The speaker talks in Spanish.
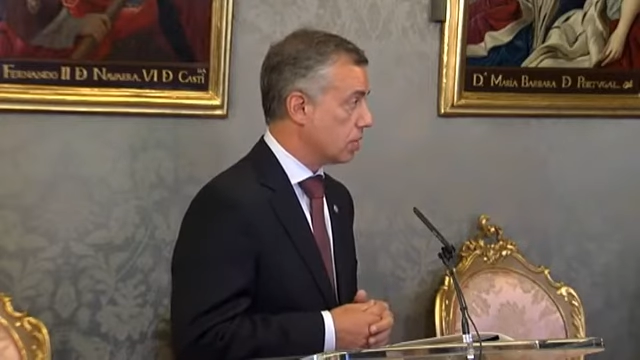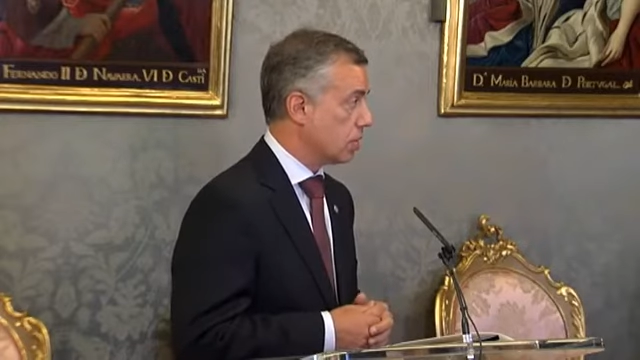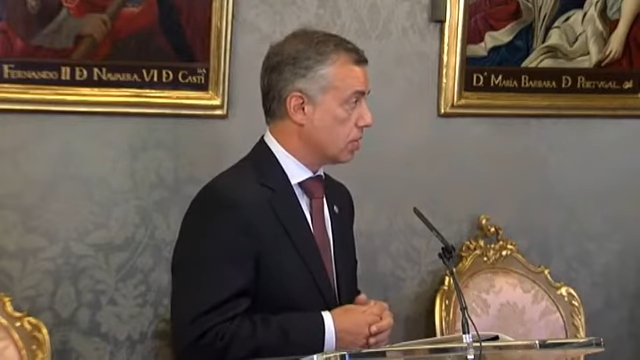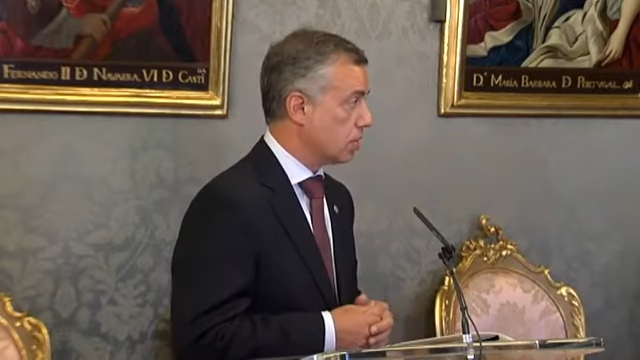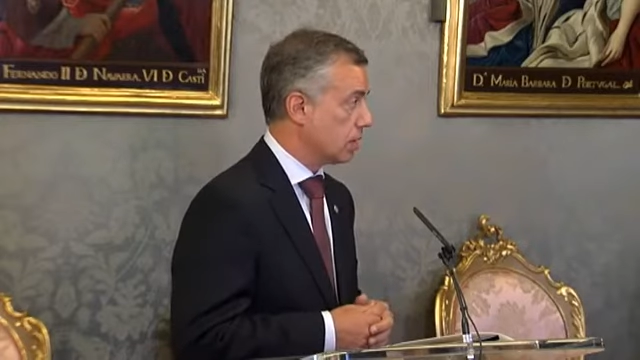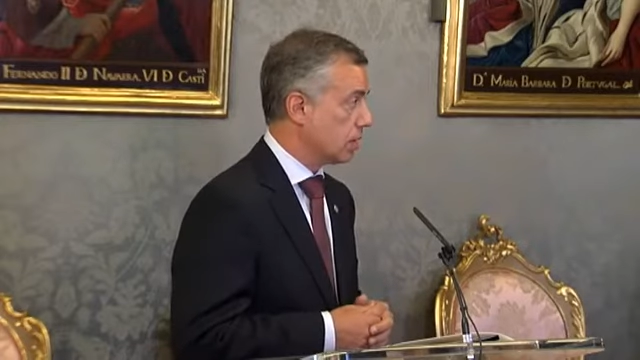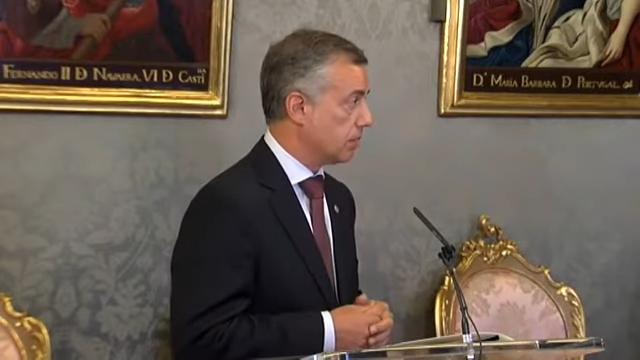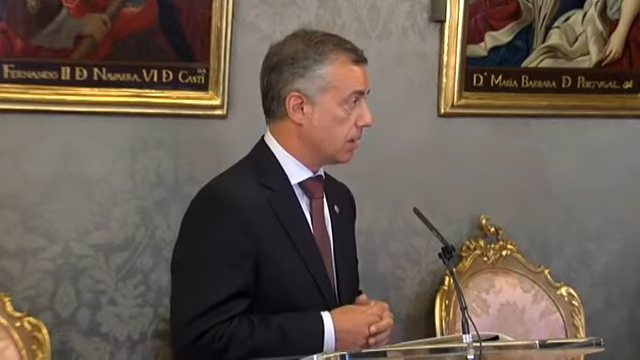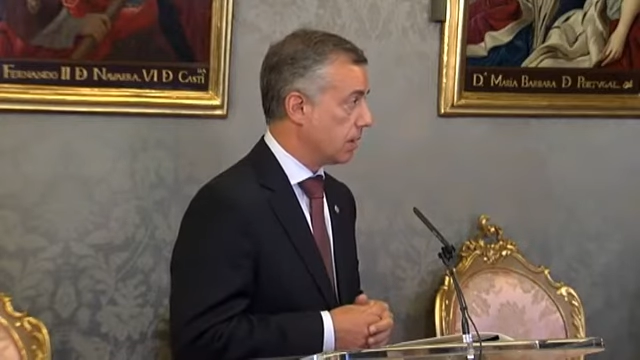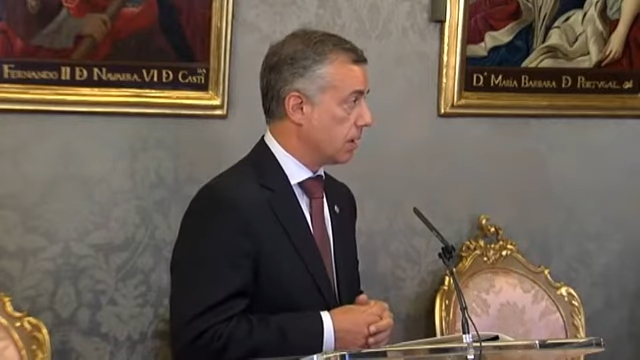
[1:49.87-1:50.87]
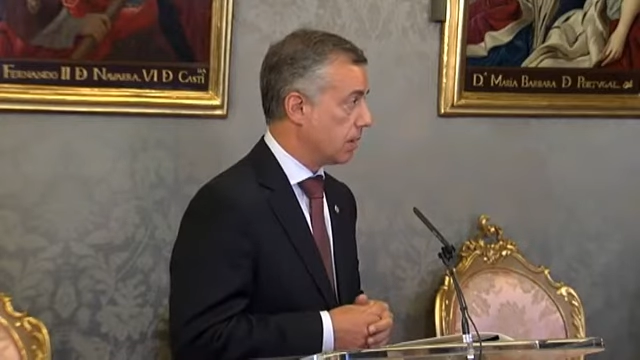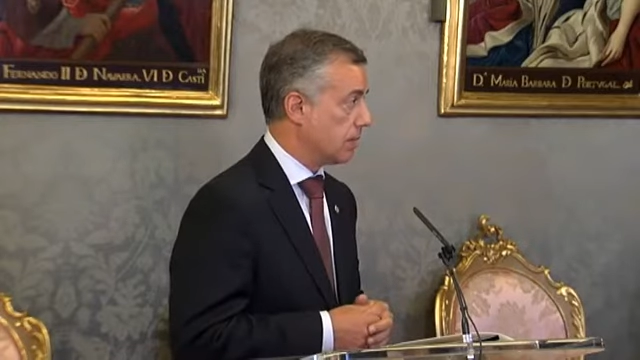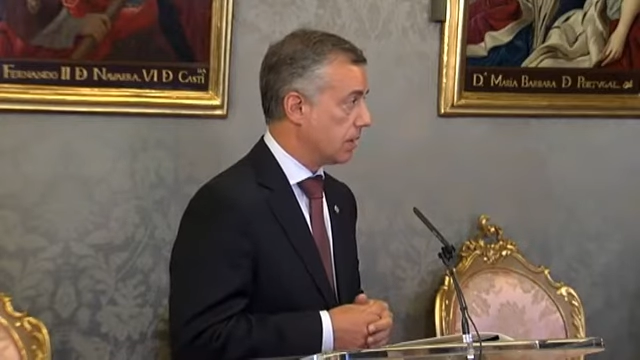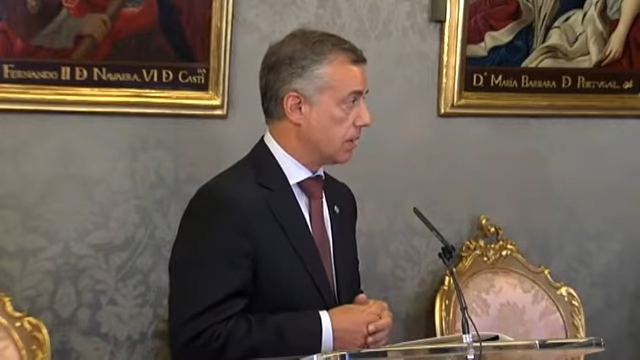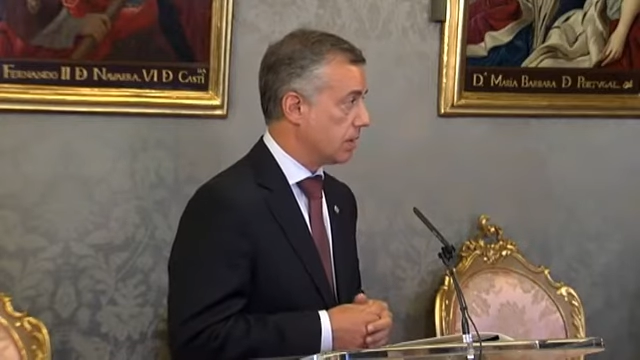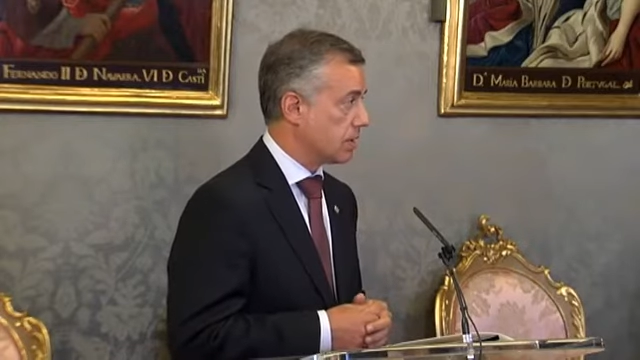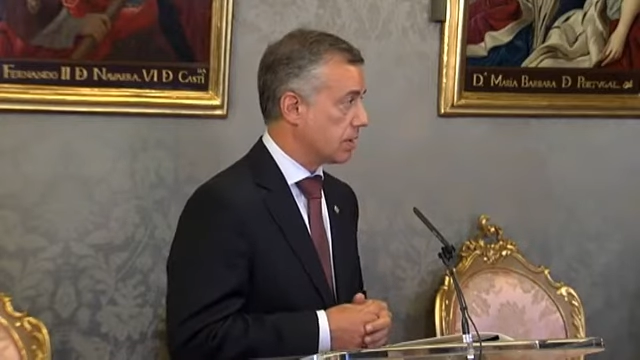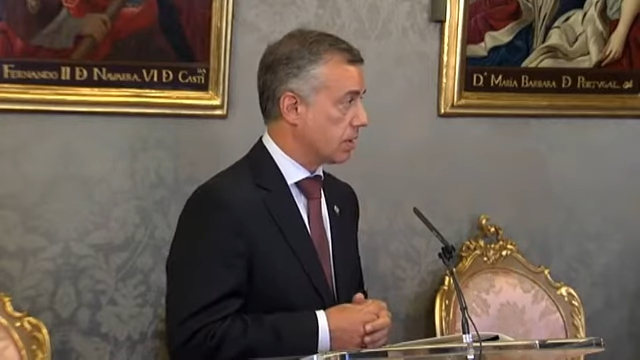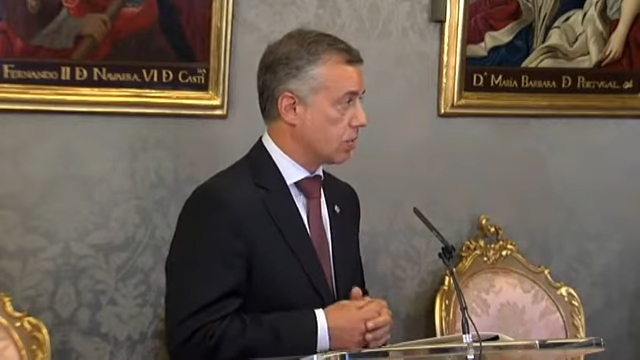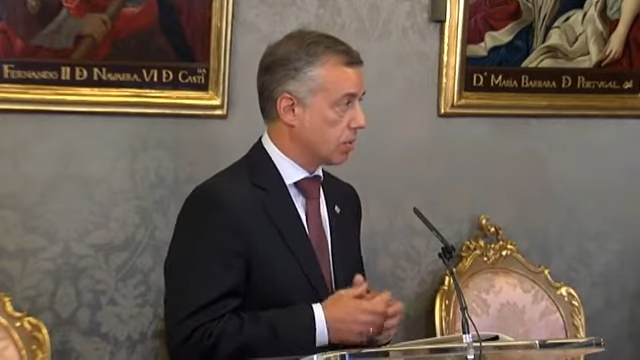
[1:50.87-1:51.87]
creo que merece la pena desde
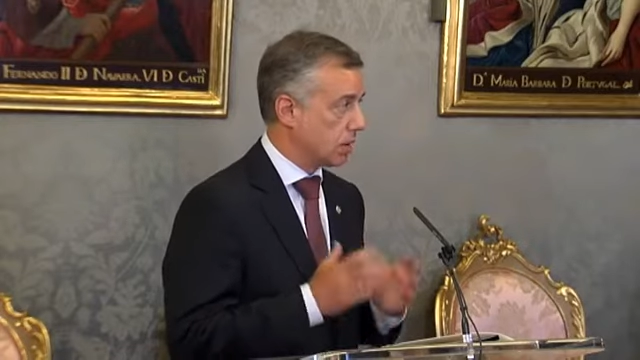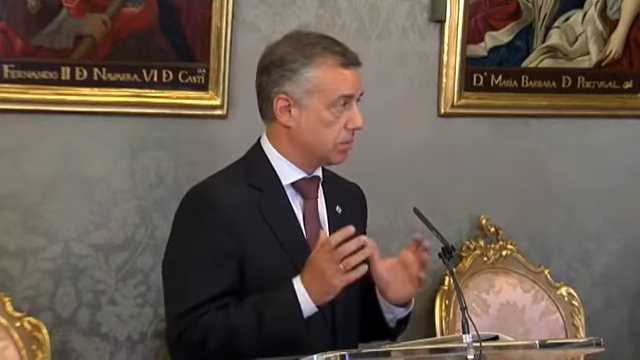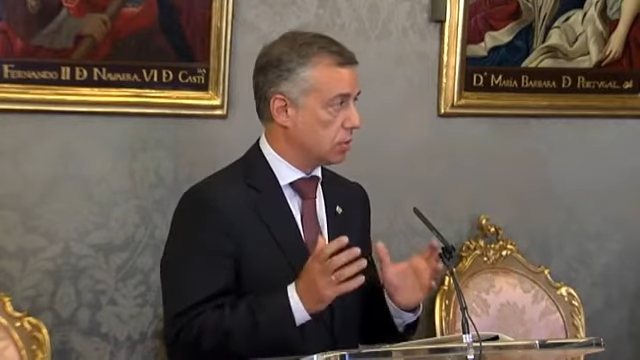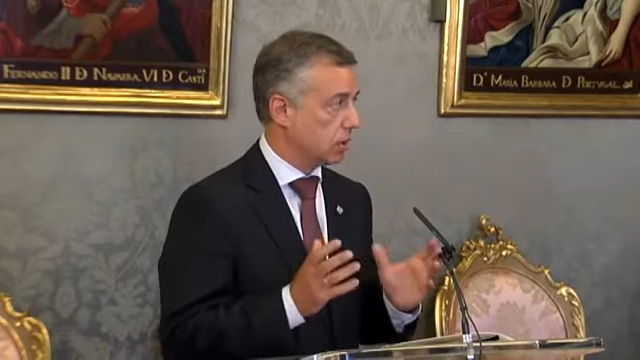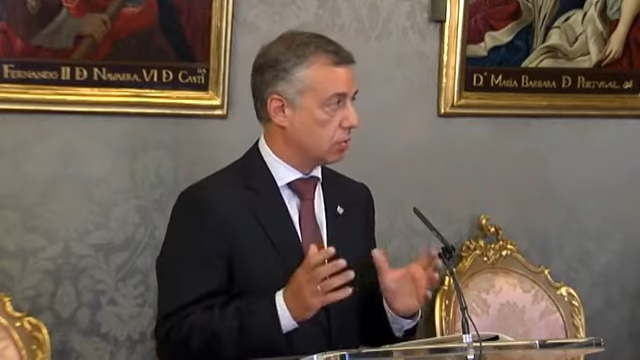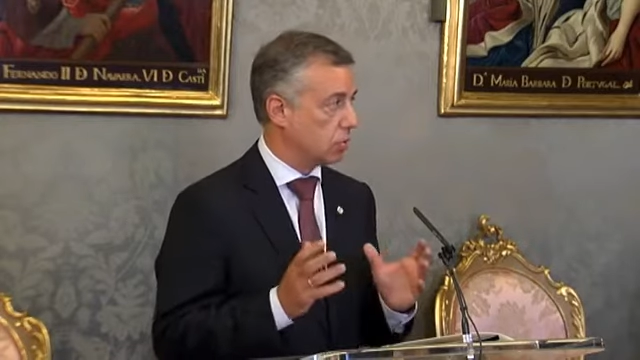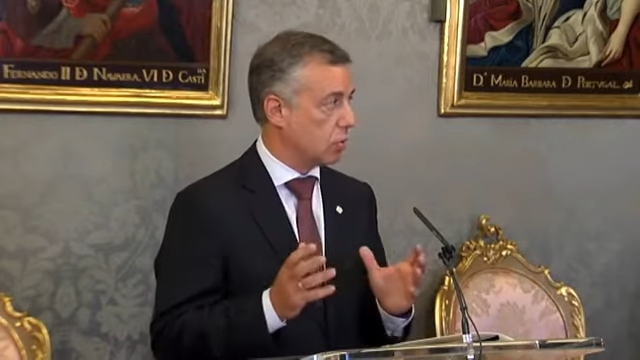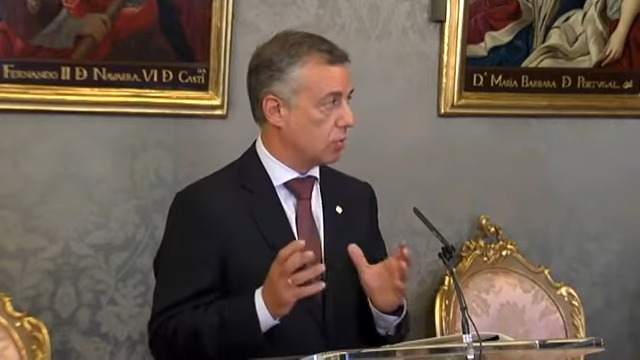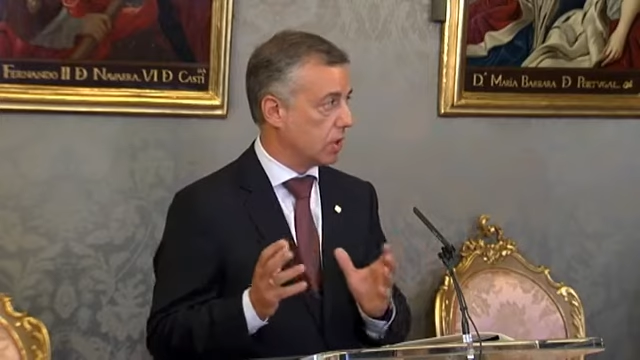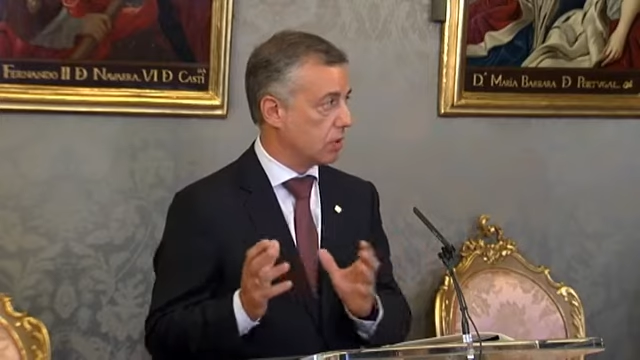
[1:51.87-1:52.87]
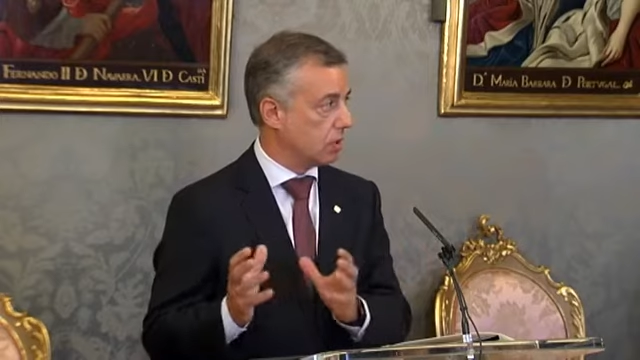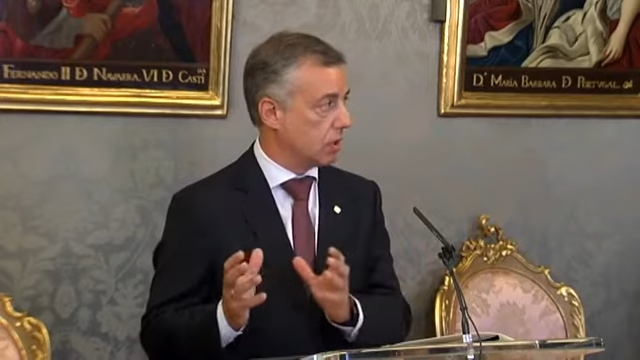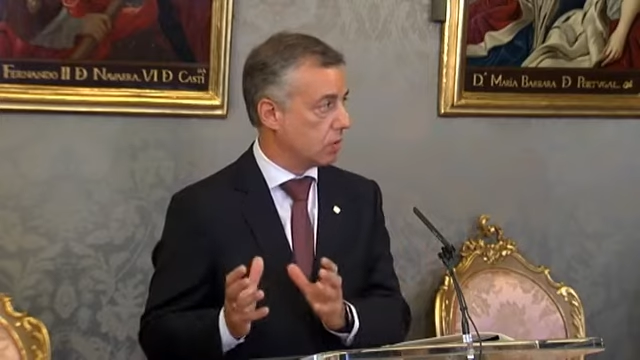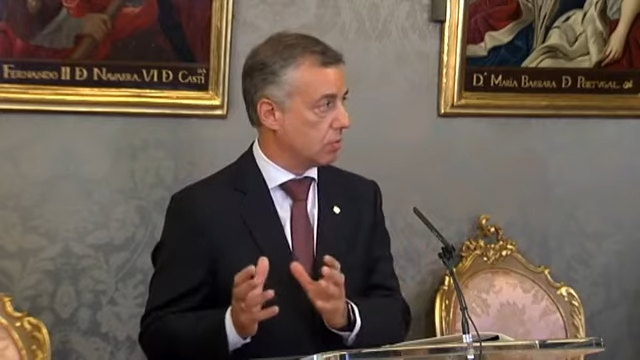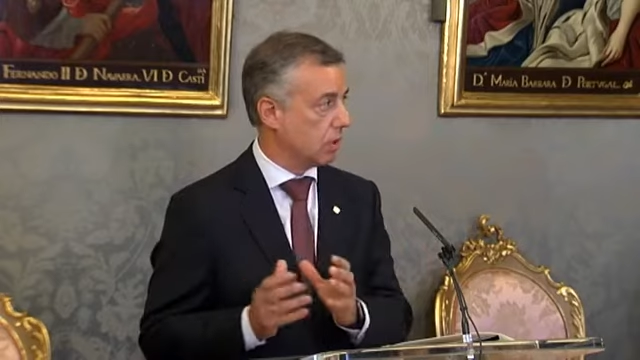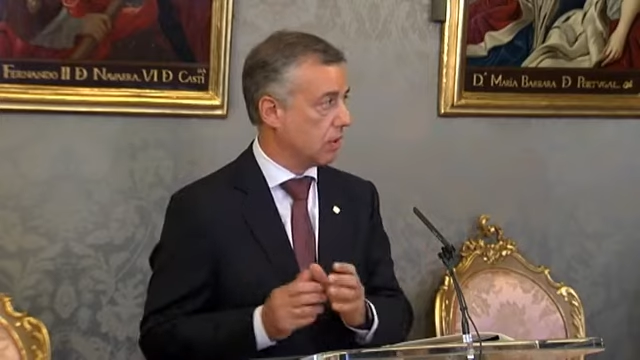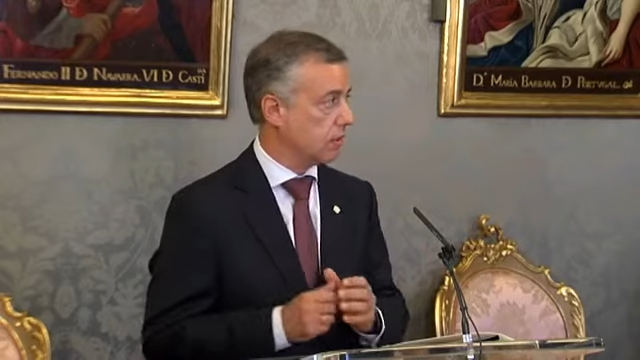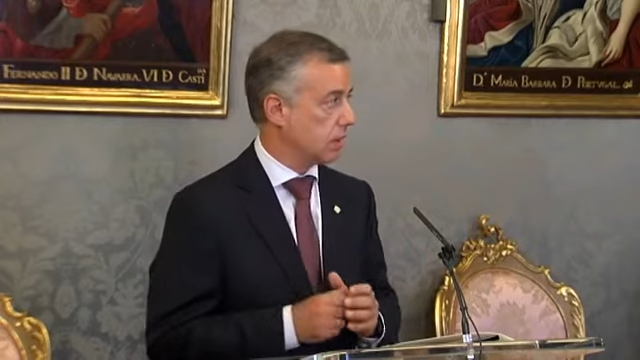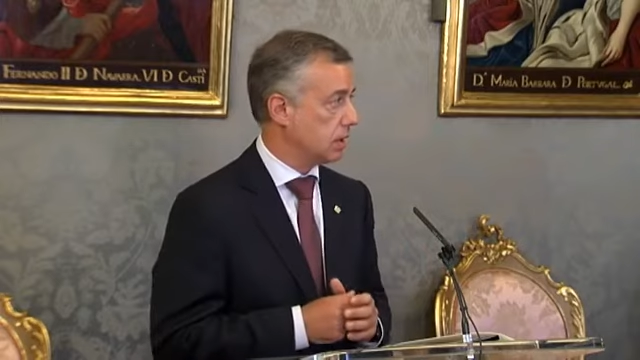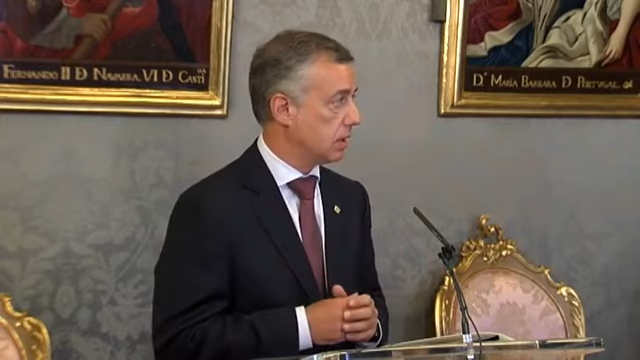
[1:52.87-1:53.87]
el concepto de autogobierno de la Comunidad
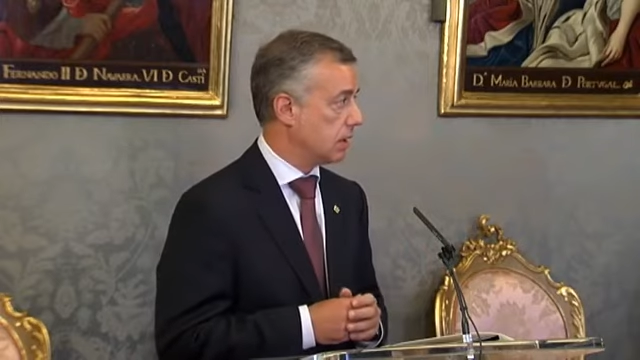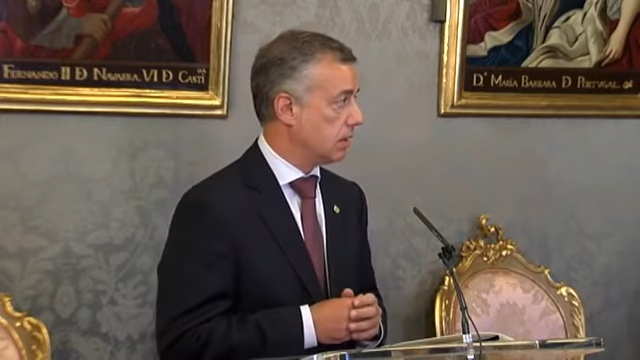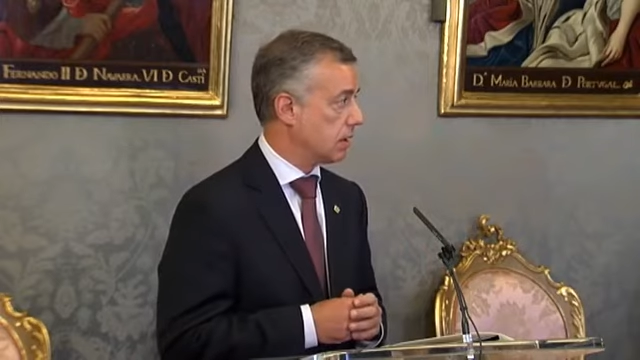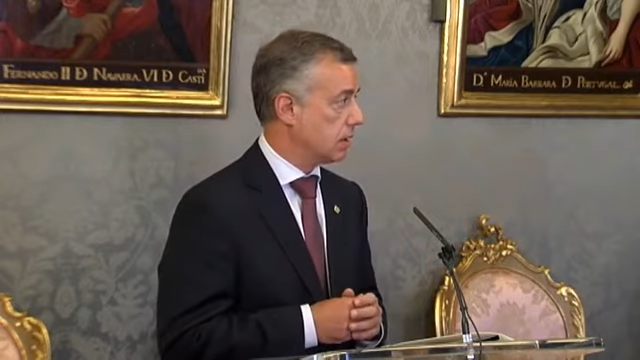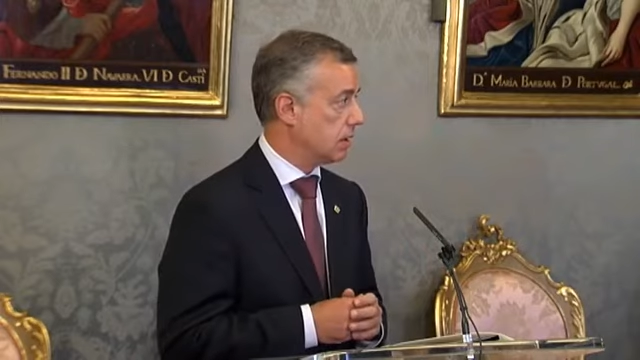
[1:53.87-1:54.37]
Foral de Navarra